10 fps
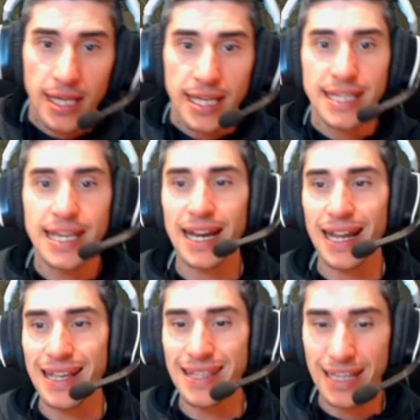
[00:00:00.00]
y a
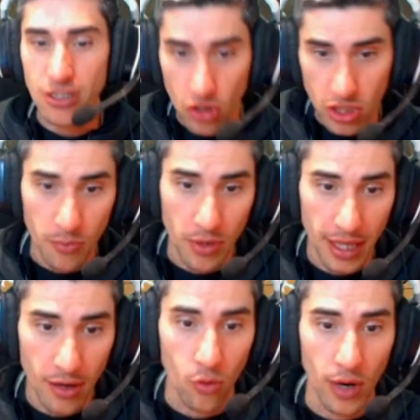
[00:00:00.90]
raíz de esto se puede
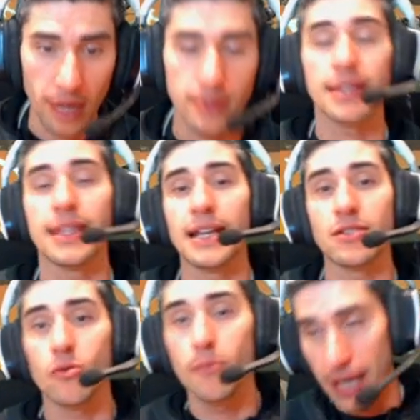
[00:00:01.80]
jugar. Y dirás
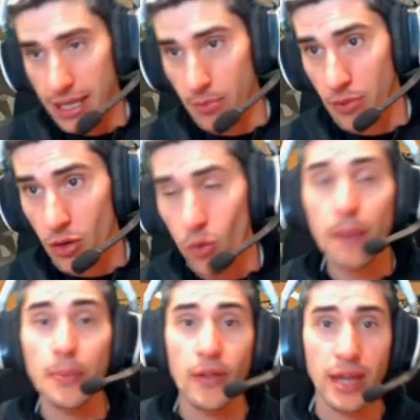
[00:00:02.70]
tú, vale, se puede jugar,
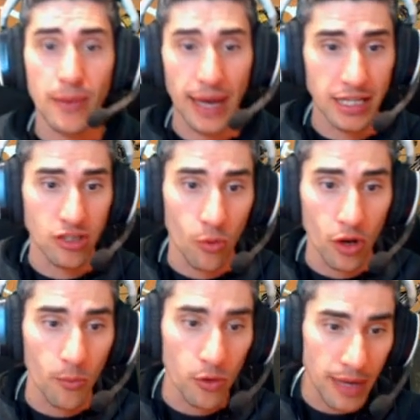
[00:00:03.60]
pero ¿de qué va esto? Bueno, pues va